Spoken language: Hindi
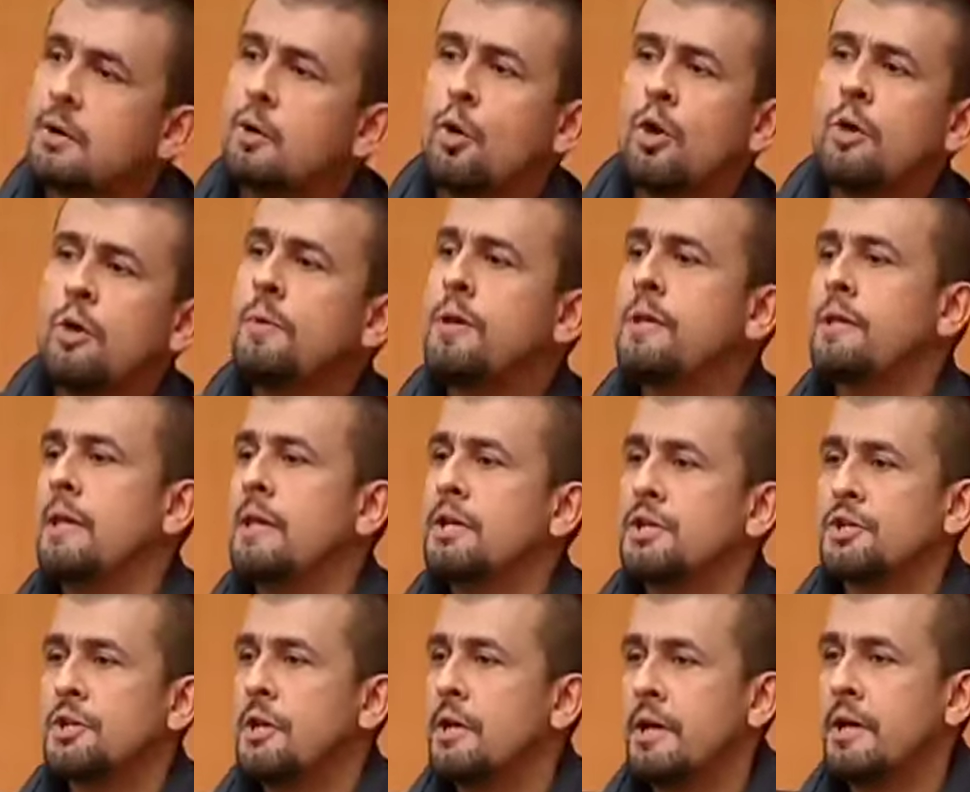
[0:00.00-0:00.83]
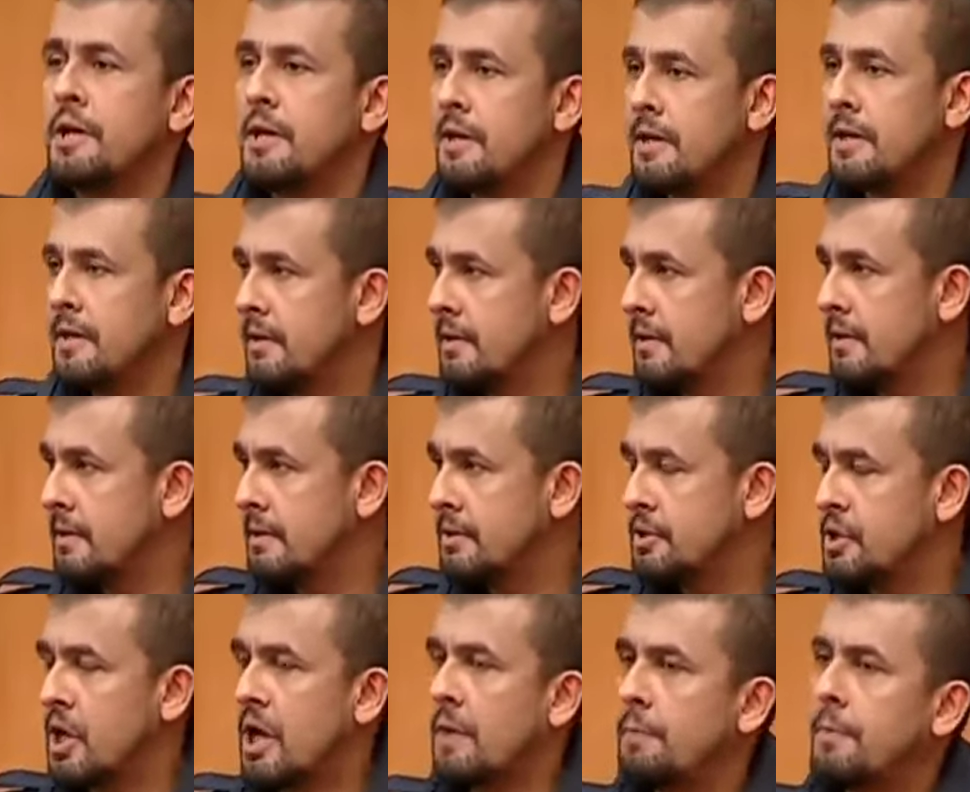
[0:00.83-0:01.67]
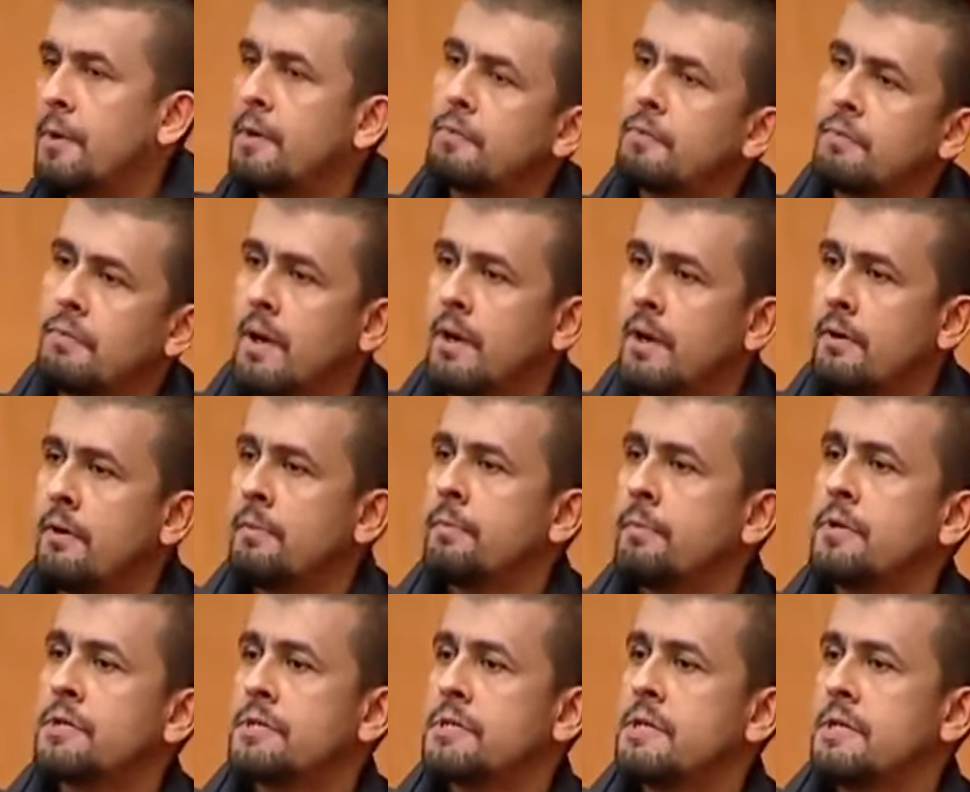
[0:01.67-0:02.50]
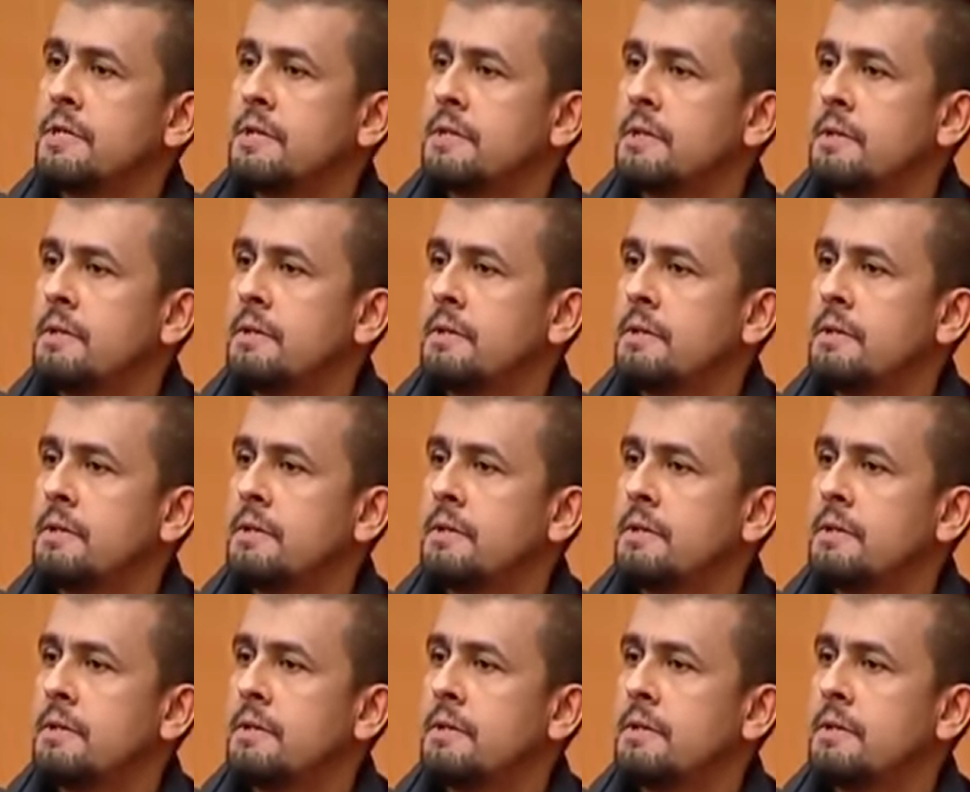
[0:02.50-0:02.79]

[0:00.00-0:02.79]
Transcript: कोई भी देश नहीं है जहाँ पर 100 परसेंट